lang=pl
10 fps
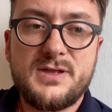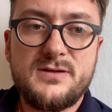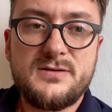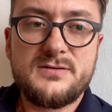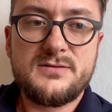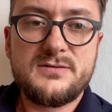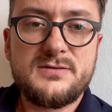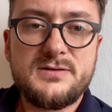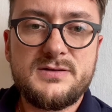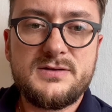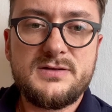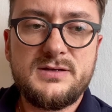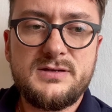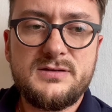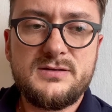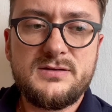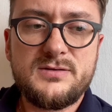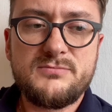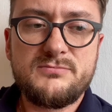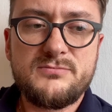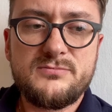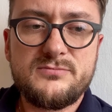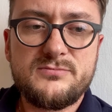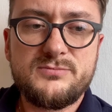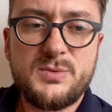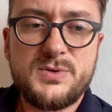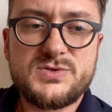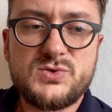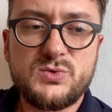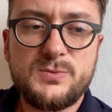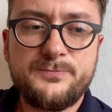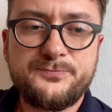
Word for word: e, i mm, po prostu